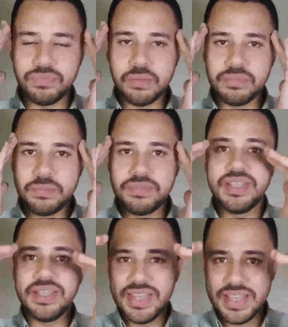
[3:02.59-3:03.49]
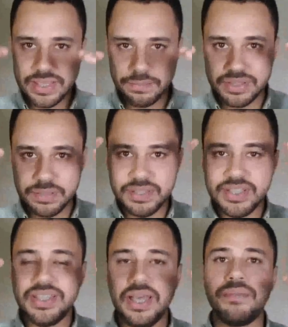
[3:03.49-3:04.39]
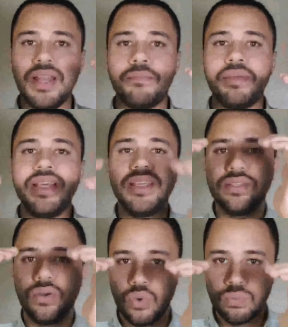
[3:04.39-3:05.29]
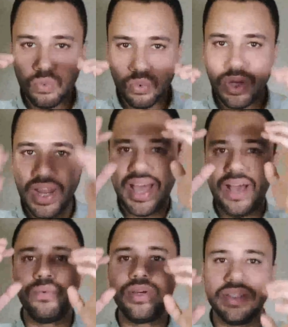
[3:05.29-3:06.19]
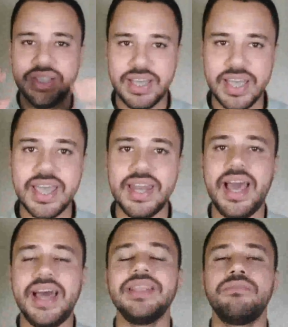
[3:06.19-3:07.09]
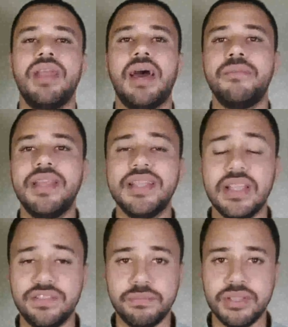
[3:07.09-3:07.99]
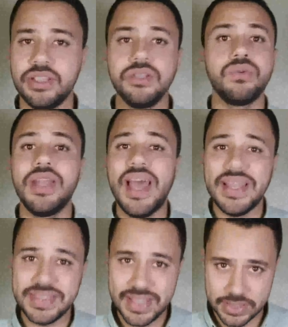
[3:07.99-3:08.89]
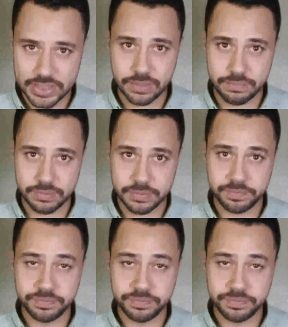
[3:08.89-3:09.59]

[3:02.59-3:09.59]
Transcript: بتبتدي تهدى بتبتدي تعمل عمليه خمول او ارتخاء لحد ما العمليات اللي في البطن دي كلها تهدى تماما